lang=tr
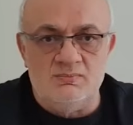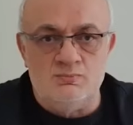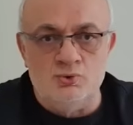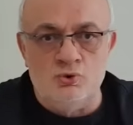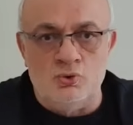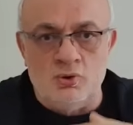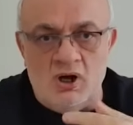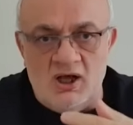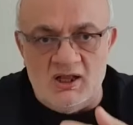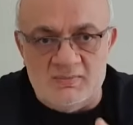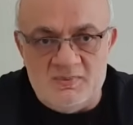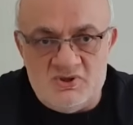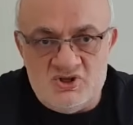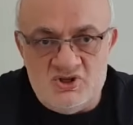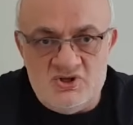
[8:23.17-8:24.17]
Bu
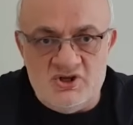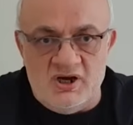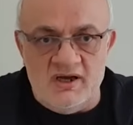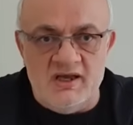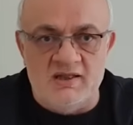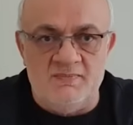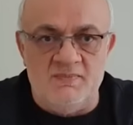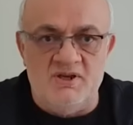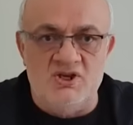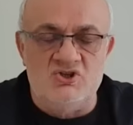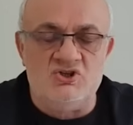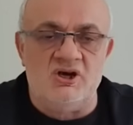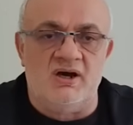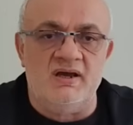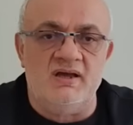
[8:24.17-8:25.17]
60. ayet
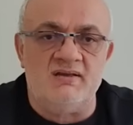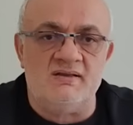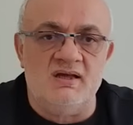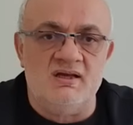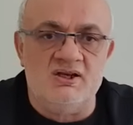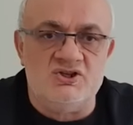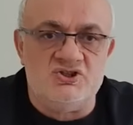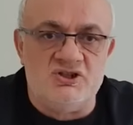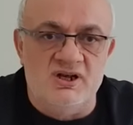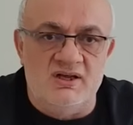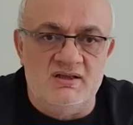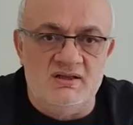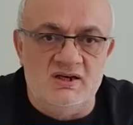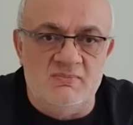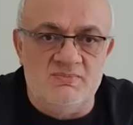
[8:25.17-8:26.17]
birinci ayetle
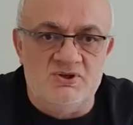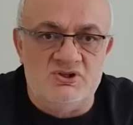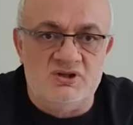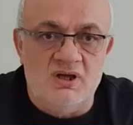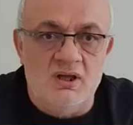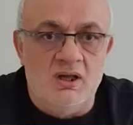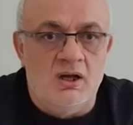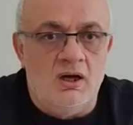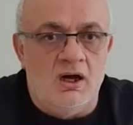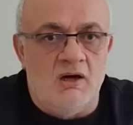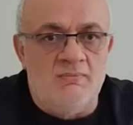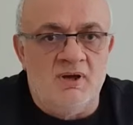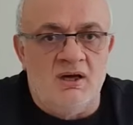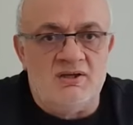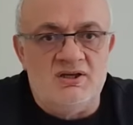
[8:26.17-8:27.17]
ilişkilendirilmiş
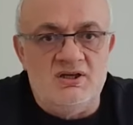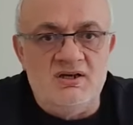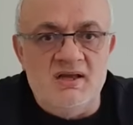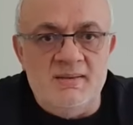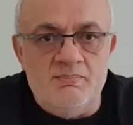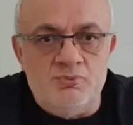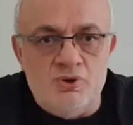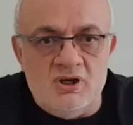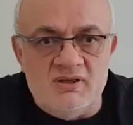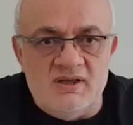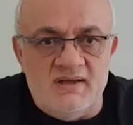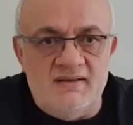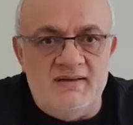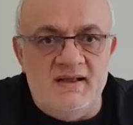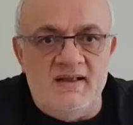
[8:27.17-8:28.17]
ama yine
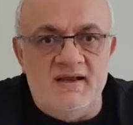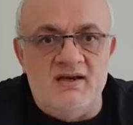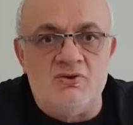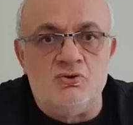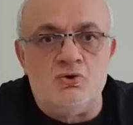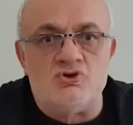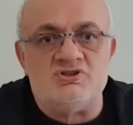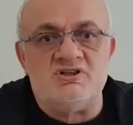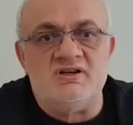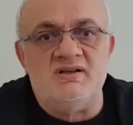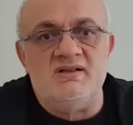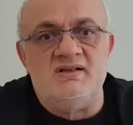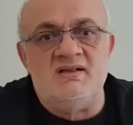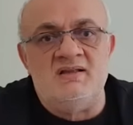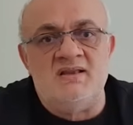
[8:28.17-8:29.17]
burada nelerin
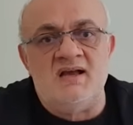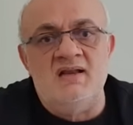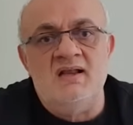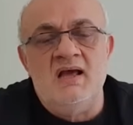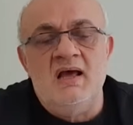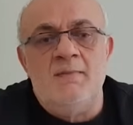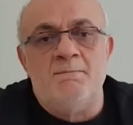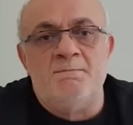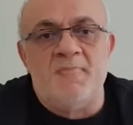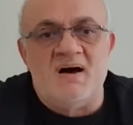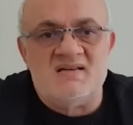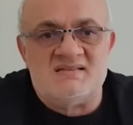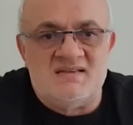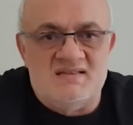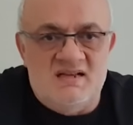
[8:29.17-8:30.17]
gösterildiğinden
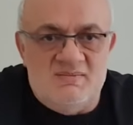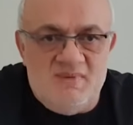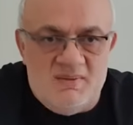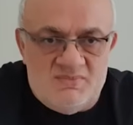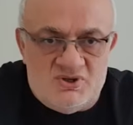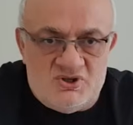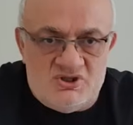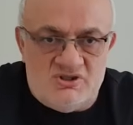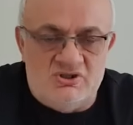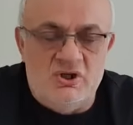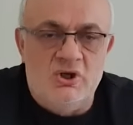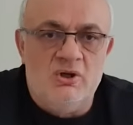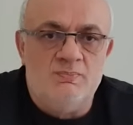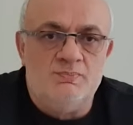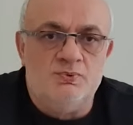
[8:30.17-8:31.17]
bahsedilmemiştir.
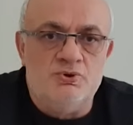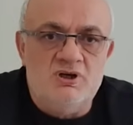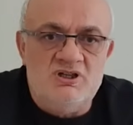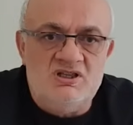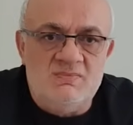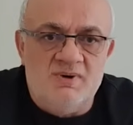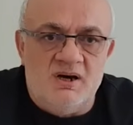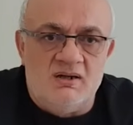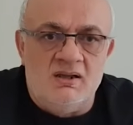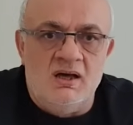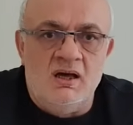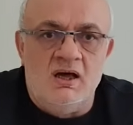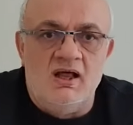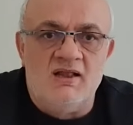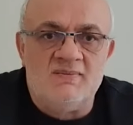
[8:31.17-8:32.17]
Bu
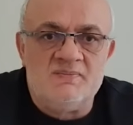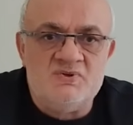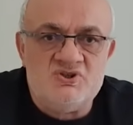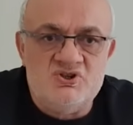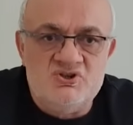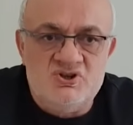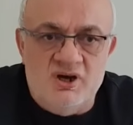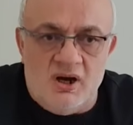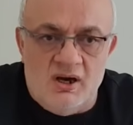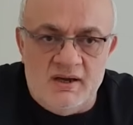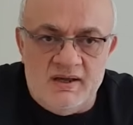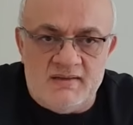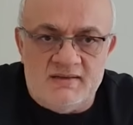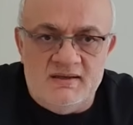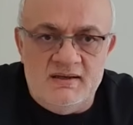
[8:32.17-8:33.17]
itibarla 60.
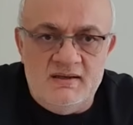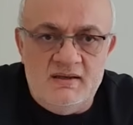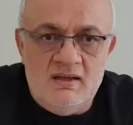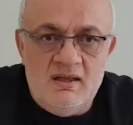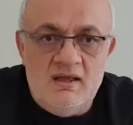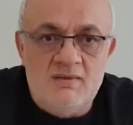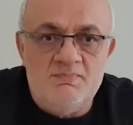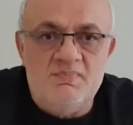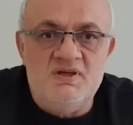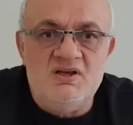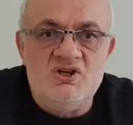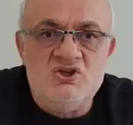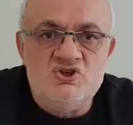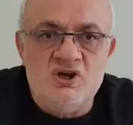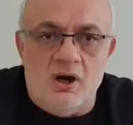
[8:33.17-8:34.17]
ayetin
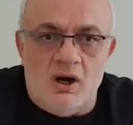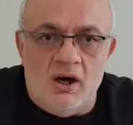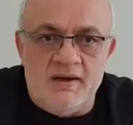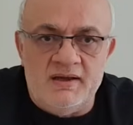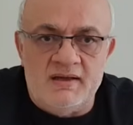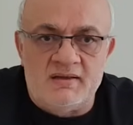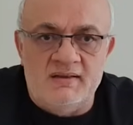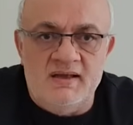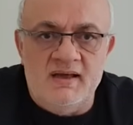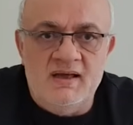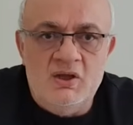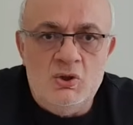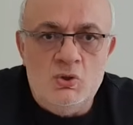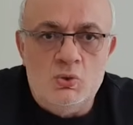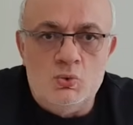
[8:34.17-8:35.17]
birinci
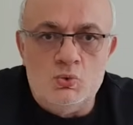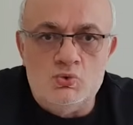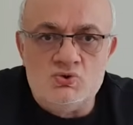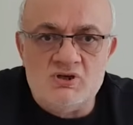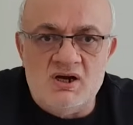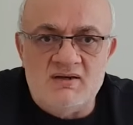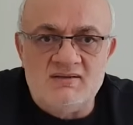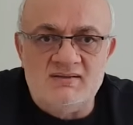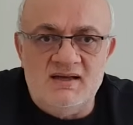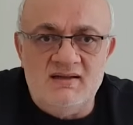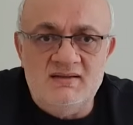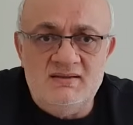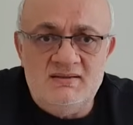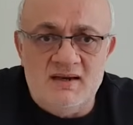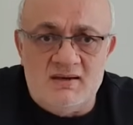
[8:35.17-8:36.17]
ayetle
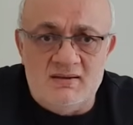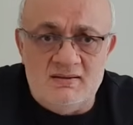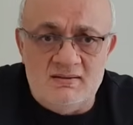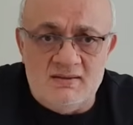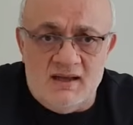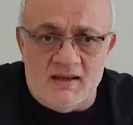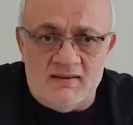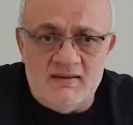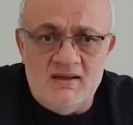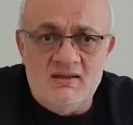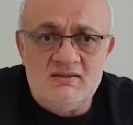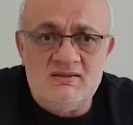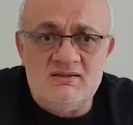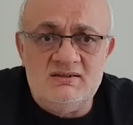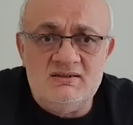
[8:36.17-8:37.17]
uzaktan yakından,
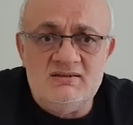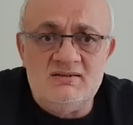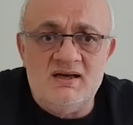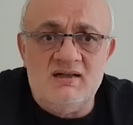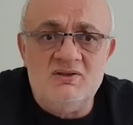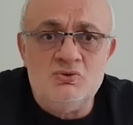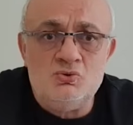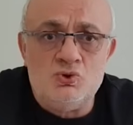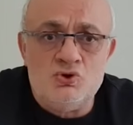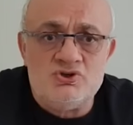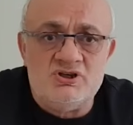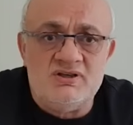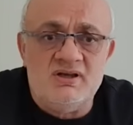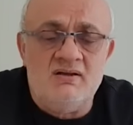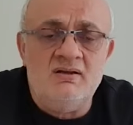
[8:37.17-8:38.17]
kıyıdan
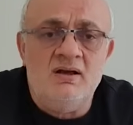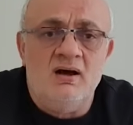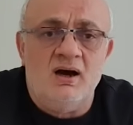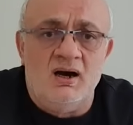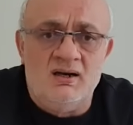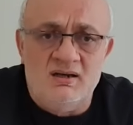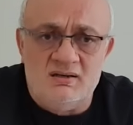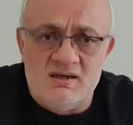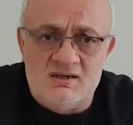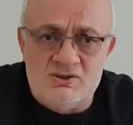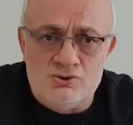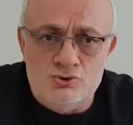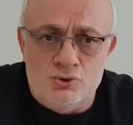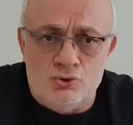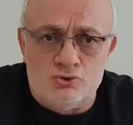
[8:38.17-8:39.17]
köşeden
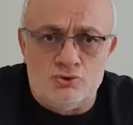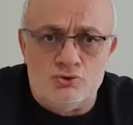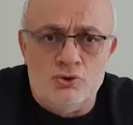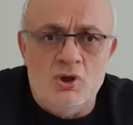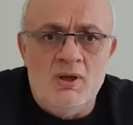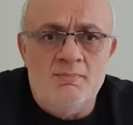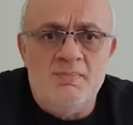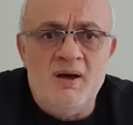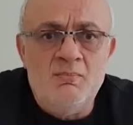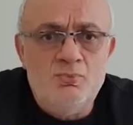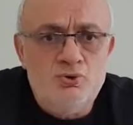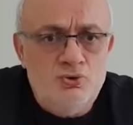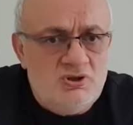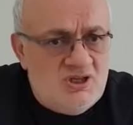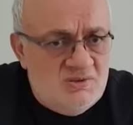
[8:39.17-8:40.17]
alakası yoktur. Ben
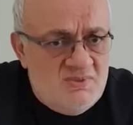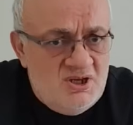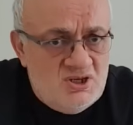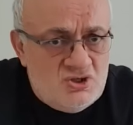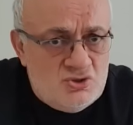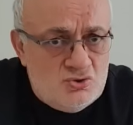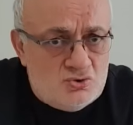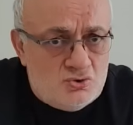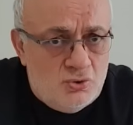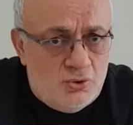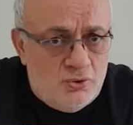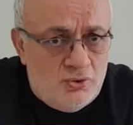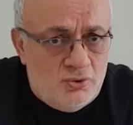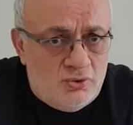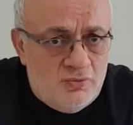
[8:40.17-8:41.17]
bunu kimin için
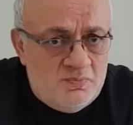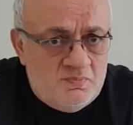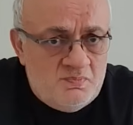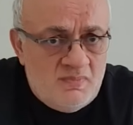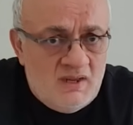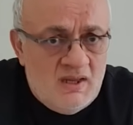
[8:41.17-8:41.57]
söylüyorum?